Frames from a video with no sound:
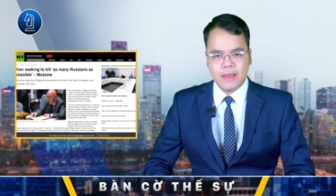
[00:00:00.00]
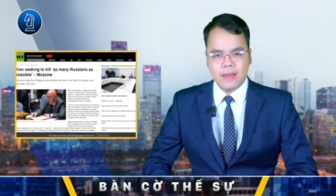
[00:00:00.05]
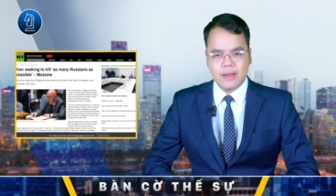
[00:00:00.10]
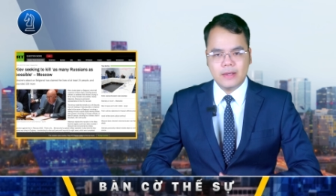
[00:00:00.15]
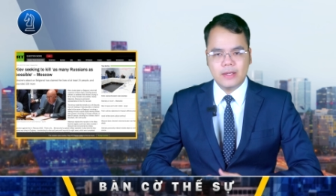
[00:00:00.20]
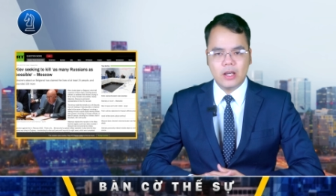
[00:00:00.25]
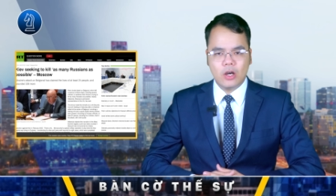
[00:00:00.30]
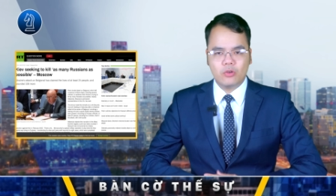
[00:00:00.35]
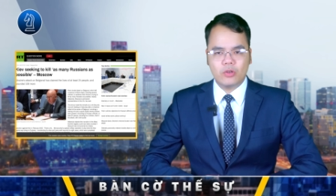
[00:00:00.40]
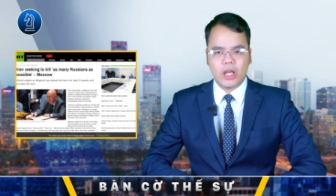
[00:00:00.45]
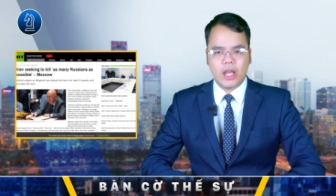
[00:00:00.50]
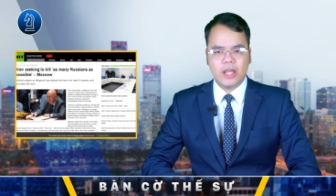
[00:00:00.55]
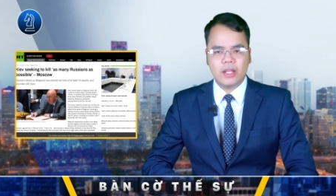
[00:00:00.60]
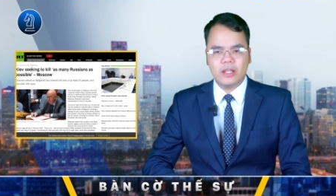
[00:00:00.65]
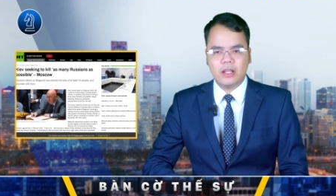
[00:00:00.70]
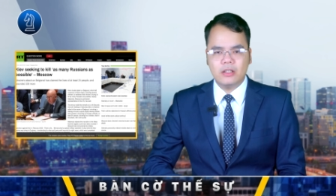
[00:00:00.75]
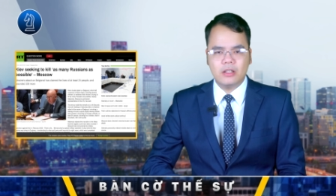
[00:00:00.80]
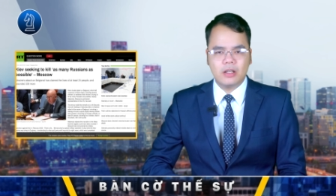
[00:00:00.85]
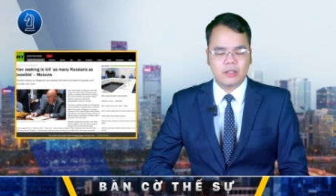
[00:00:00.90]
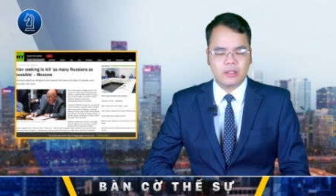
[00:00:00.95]
Điều này
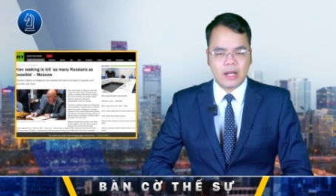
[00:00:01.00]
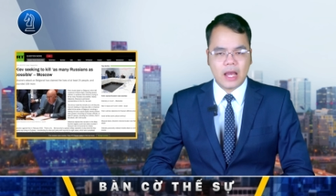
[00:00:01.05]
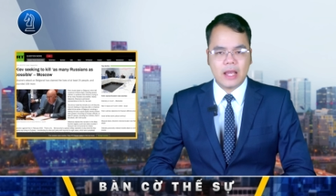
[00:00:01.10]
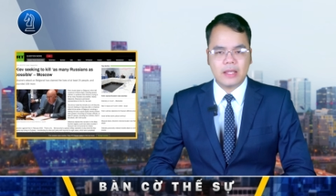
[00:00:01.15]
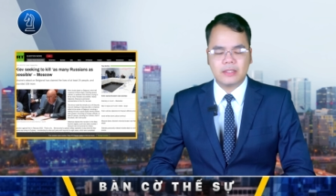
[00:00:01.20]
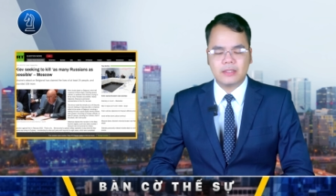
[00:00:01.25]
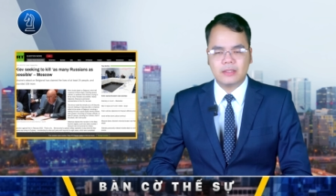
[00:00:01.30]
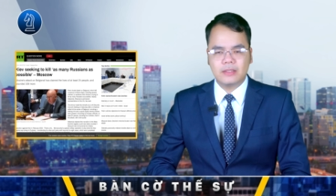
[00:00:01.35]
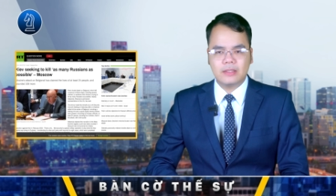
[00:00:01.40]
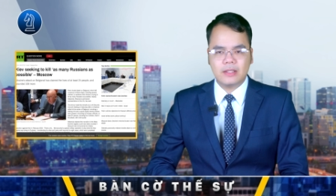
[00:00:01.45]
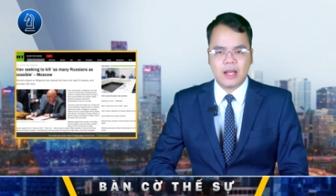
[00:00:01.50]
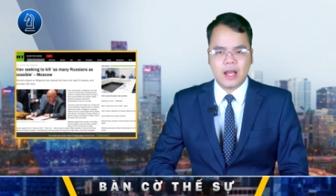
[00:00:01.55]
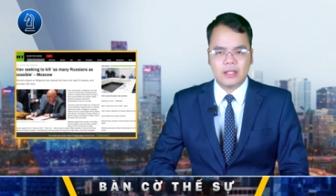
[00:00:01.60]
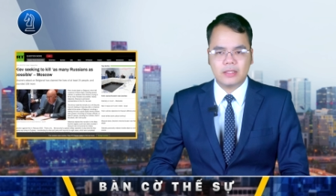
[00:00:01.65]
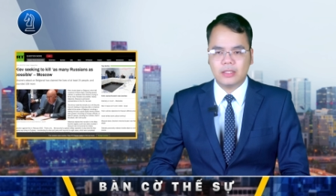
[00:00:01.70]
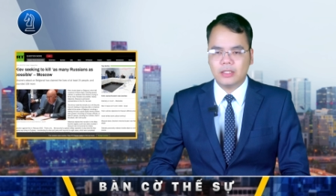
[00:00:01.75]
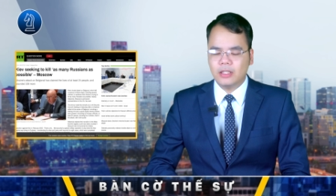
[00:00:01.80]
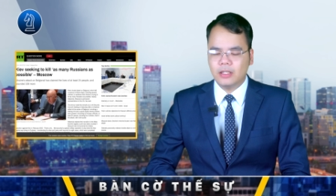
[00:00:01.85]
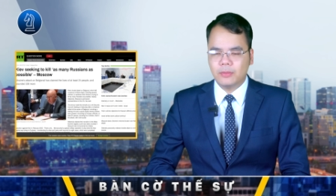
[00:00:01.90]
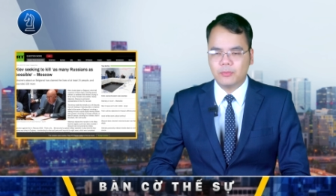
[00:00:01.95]
đã được Đại sứ Nga
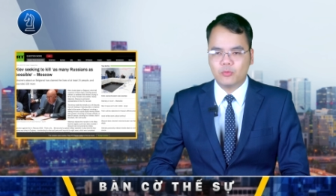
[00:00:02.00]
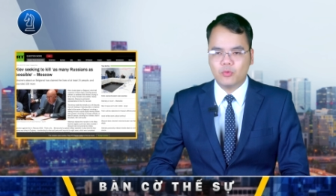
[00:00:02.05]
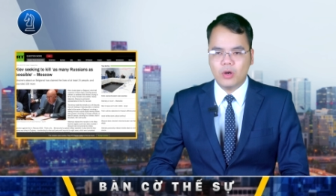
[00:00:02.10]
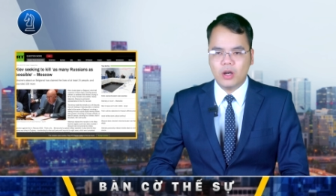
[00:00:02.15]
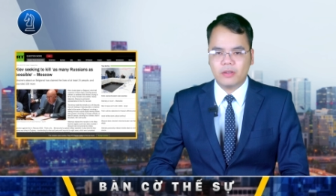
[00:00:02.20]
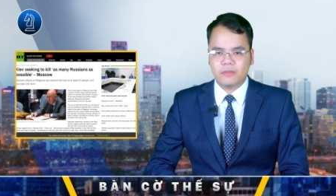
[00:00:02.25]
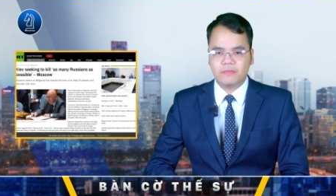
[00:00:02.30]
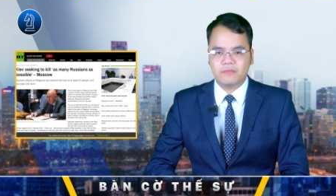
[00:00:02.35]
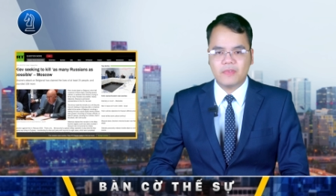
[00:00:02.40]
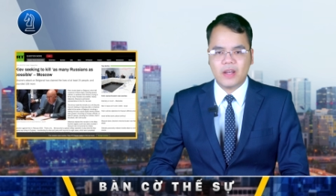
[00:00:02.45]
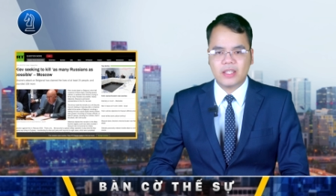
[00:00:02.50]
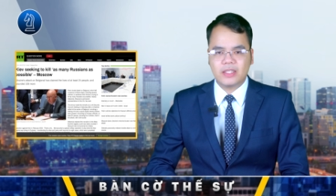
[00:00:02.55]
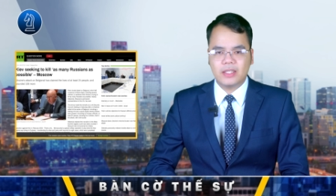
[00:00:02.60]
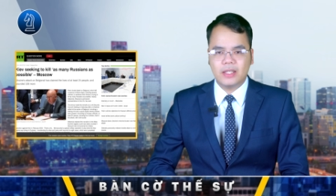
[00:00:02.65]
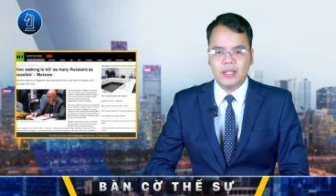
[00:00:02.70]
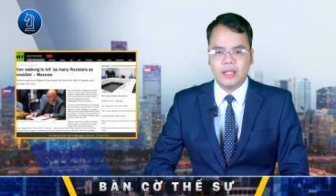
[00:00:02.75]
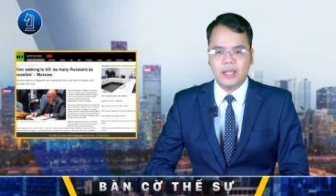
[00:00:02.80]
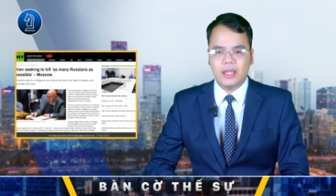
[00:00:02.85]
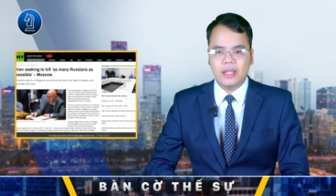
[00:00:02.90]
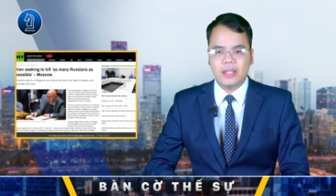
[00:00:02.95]
tại Liên Hợp Quốc
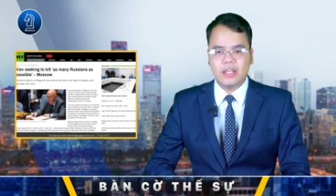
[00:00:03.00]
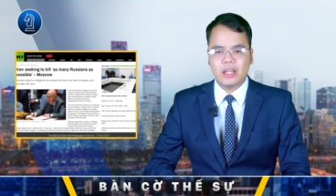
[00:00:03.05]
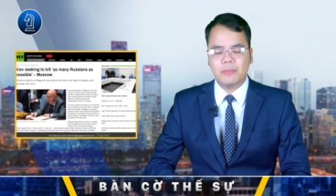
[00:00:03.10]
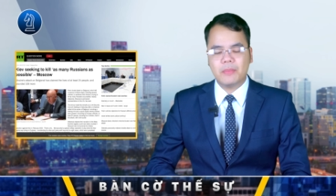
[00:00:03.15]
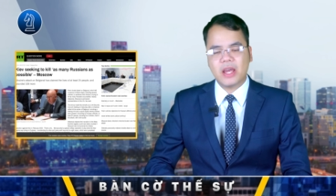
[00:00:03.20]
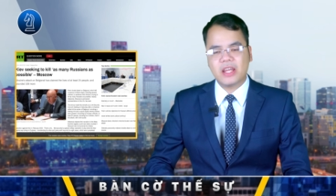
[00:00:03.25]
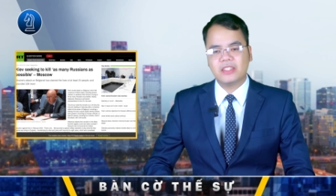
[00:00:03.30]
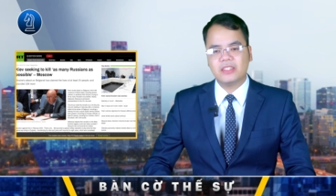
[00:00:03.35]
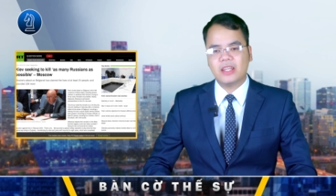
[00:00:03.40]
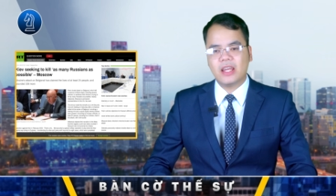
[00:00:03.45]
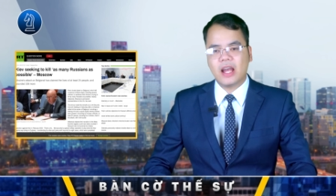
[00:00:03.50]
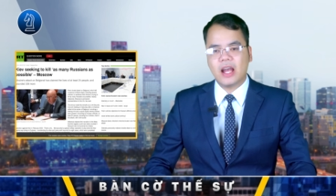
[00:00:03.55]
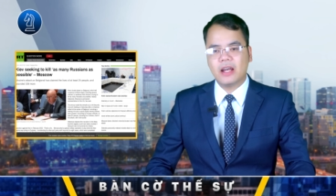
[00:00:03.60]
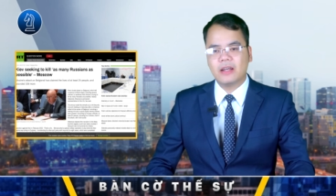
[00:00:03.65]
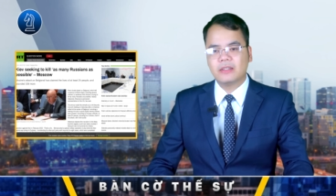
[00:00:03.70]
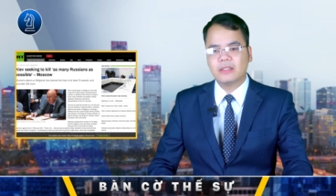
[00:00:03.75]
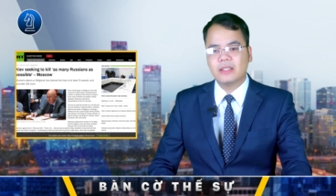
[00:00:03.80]
Vasily Nebenzia